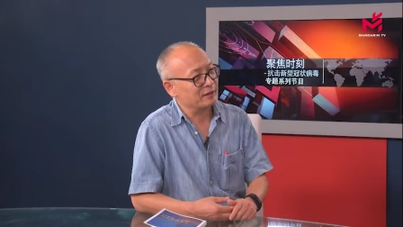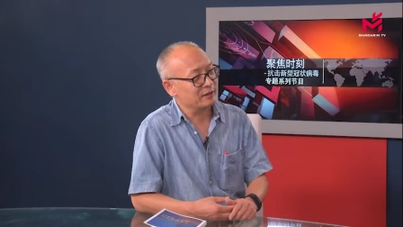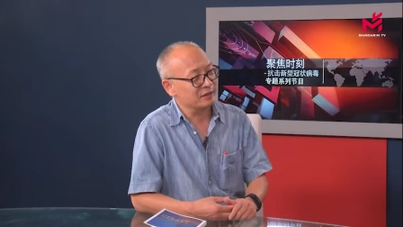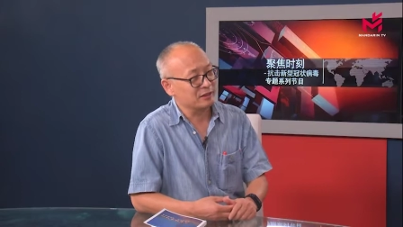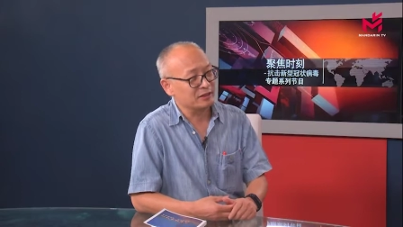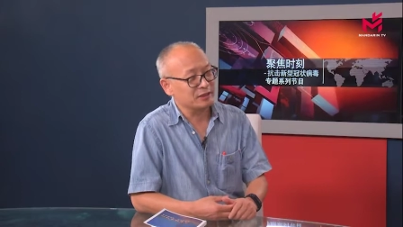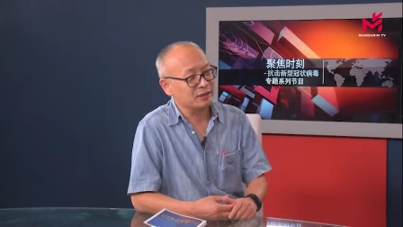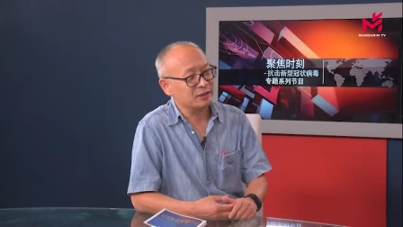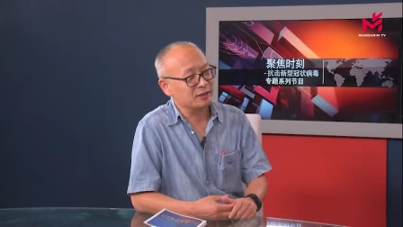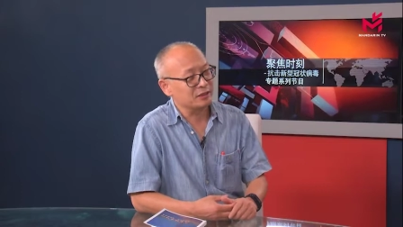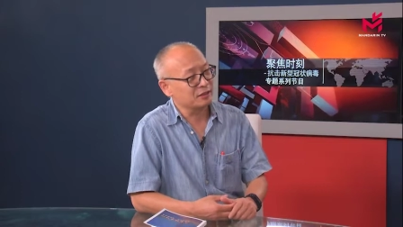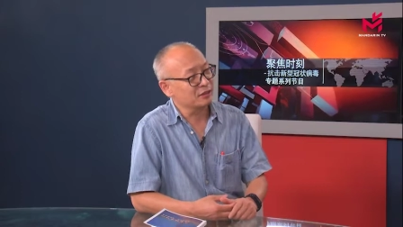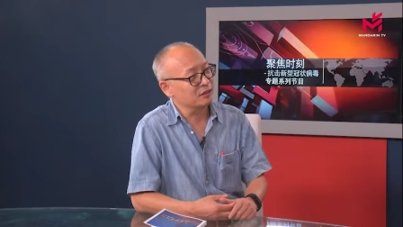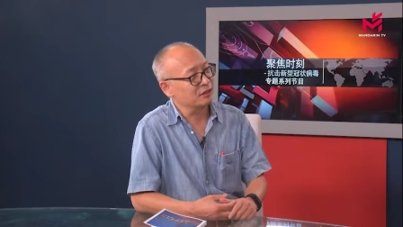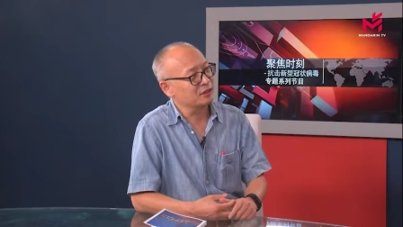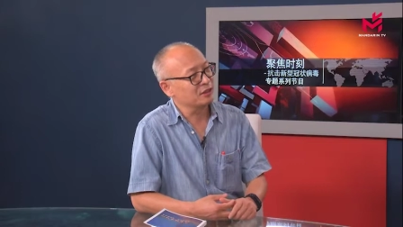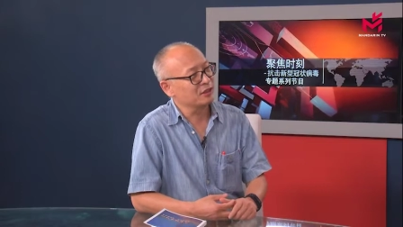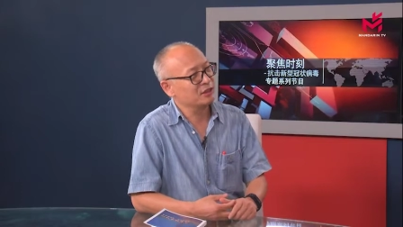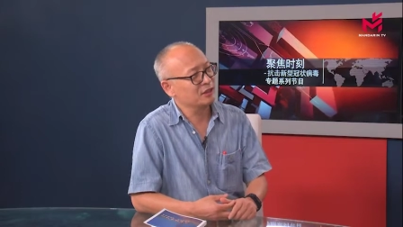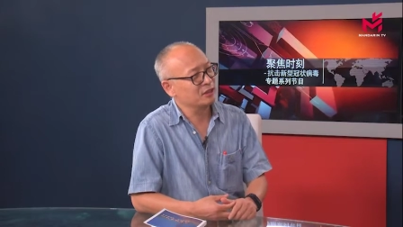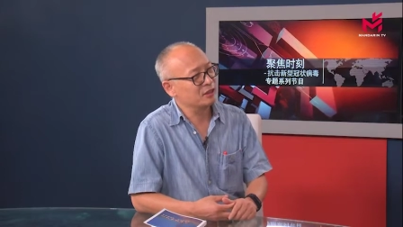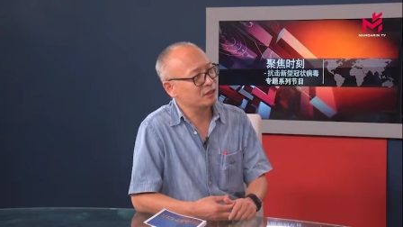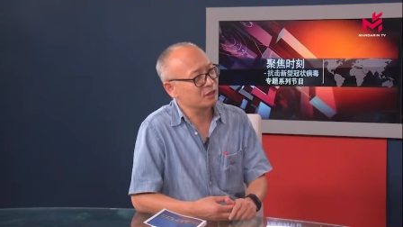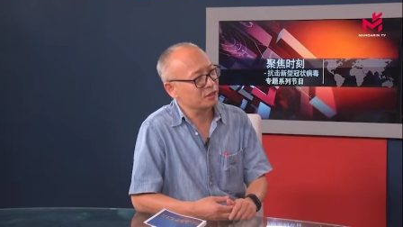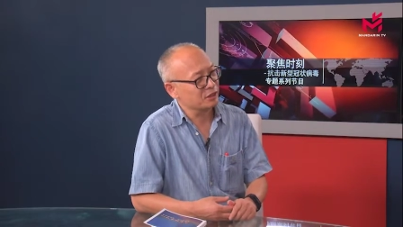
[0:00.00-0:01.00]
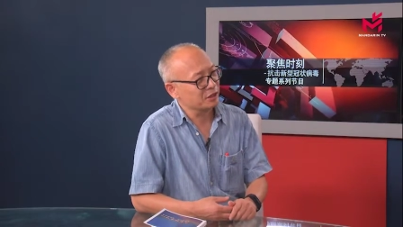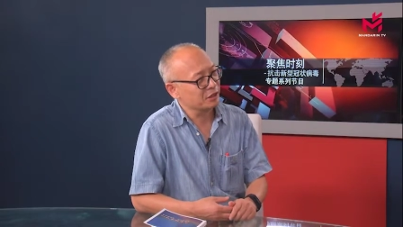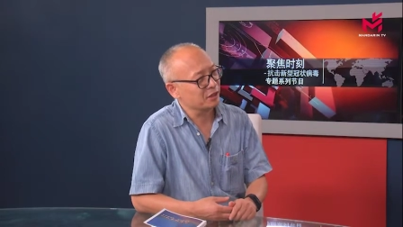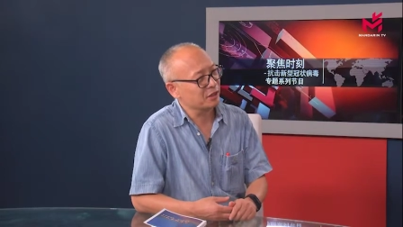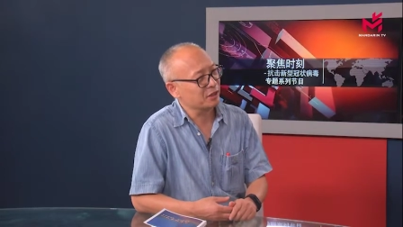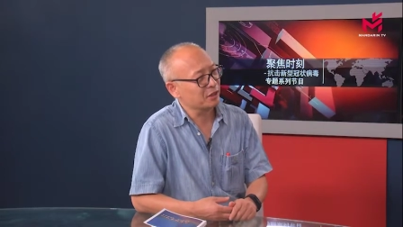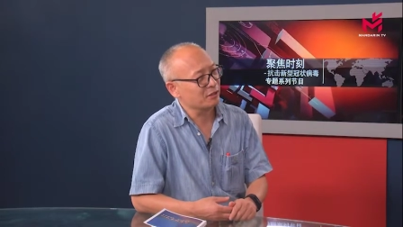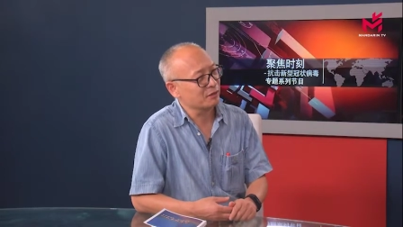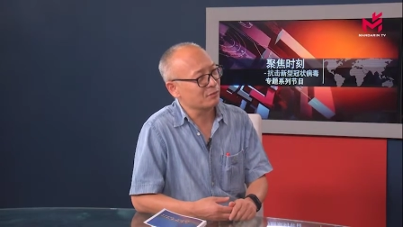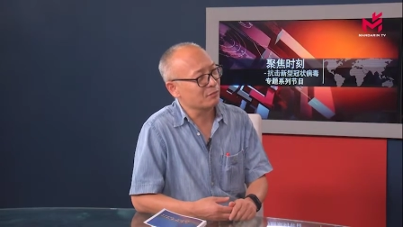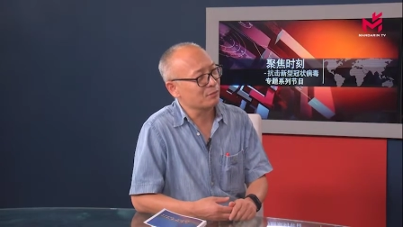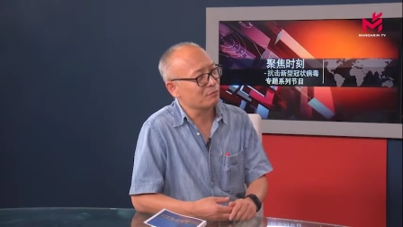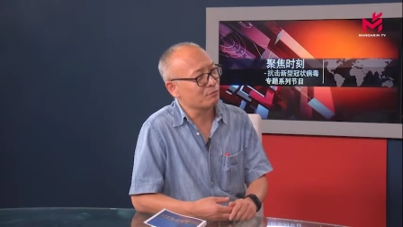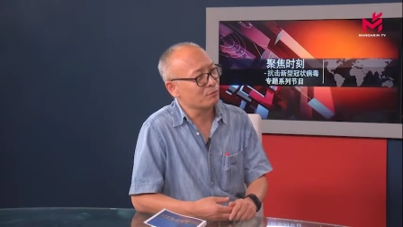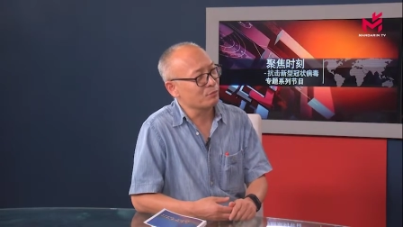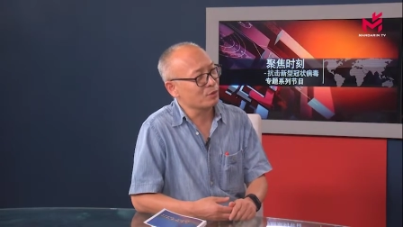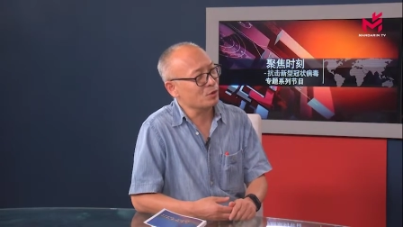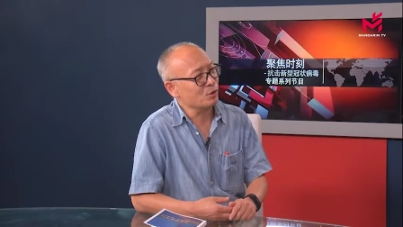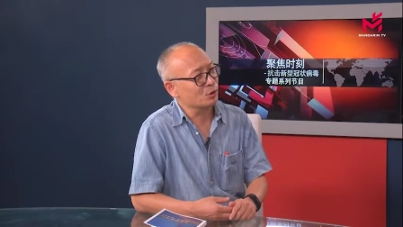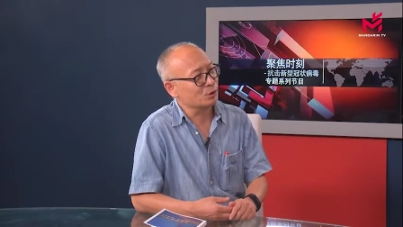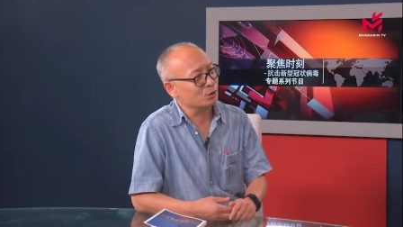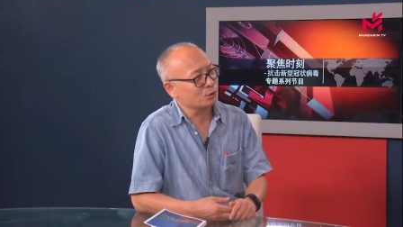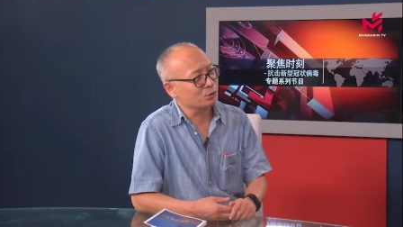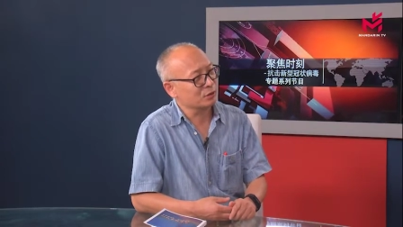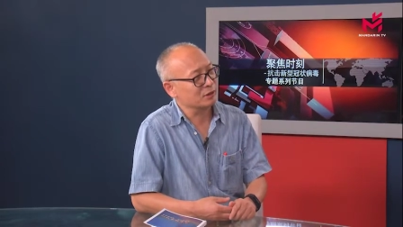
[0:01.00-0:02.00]
疫情的第一时刻没
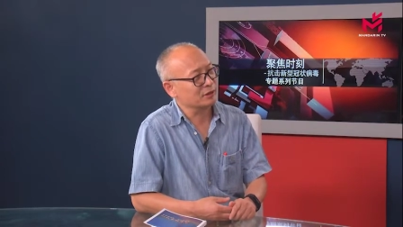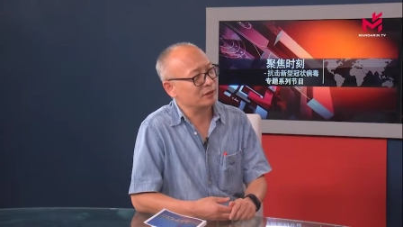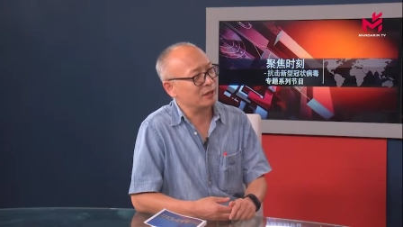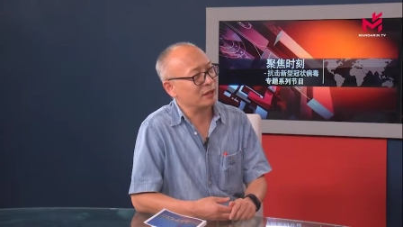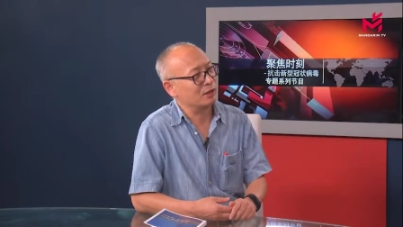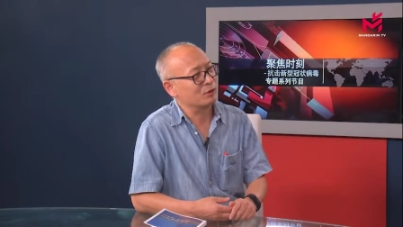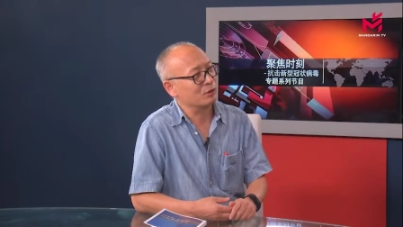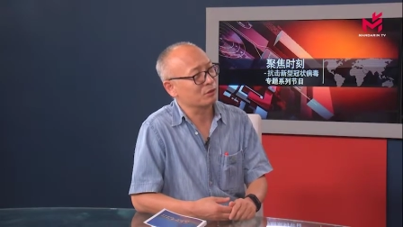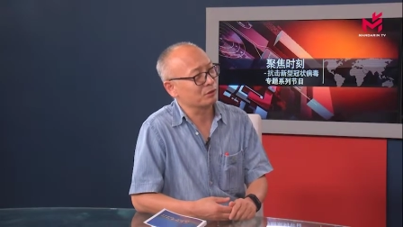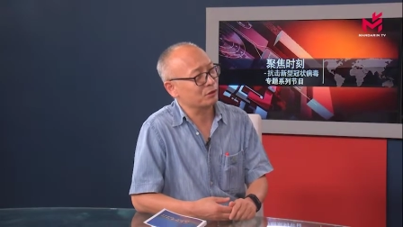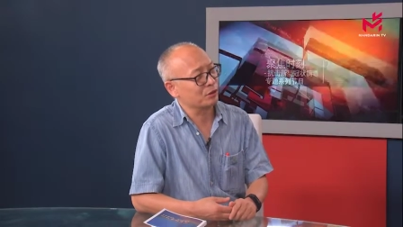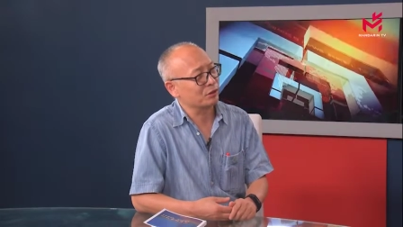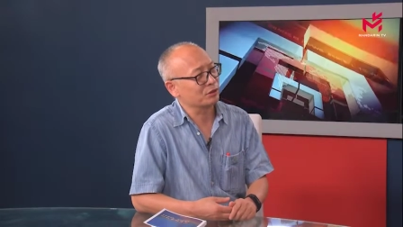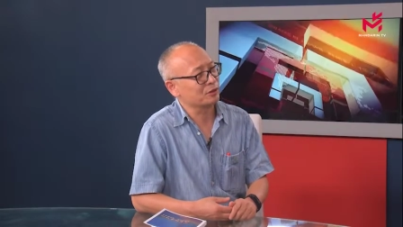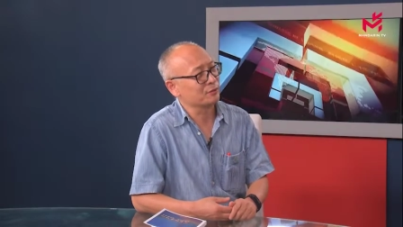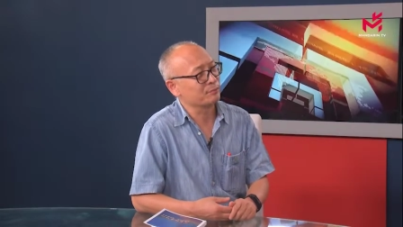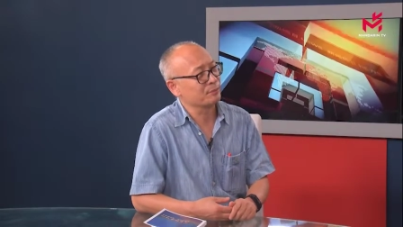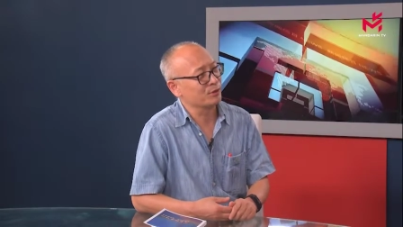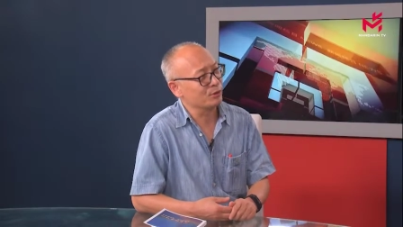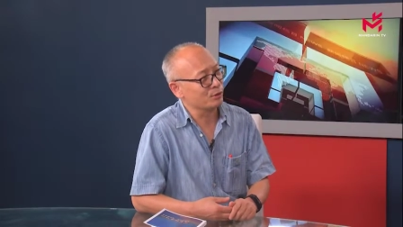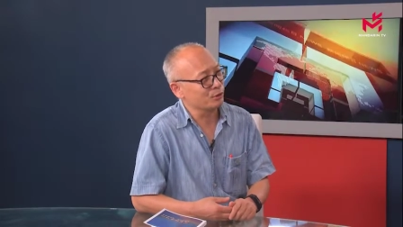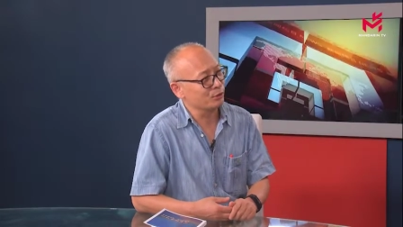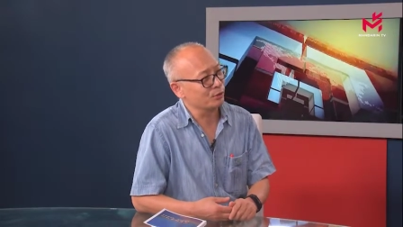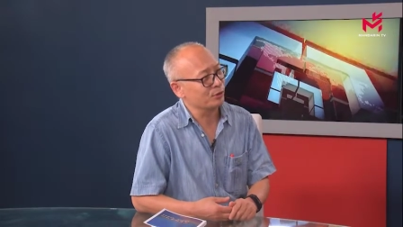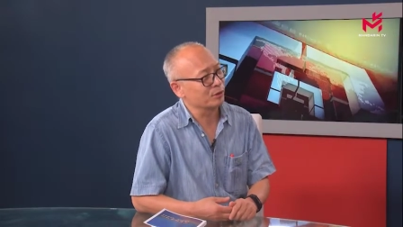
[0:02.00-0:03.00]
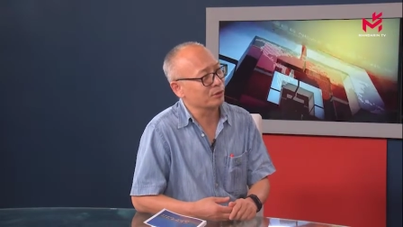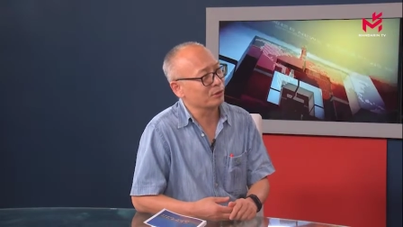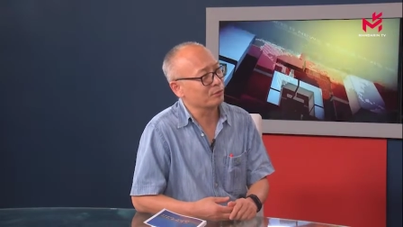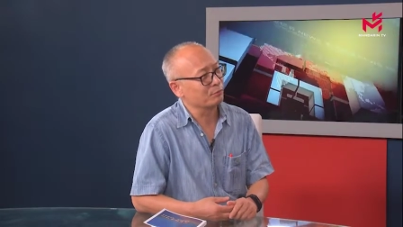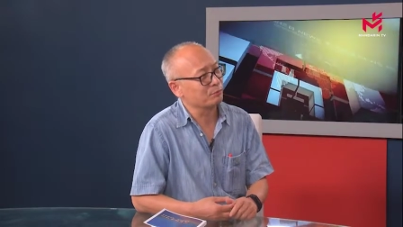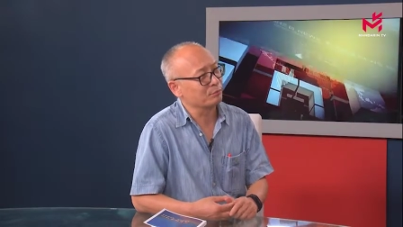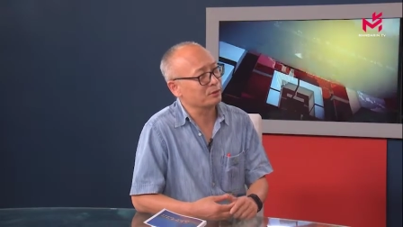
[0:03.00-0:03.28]
有说戴口罩是必须的。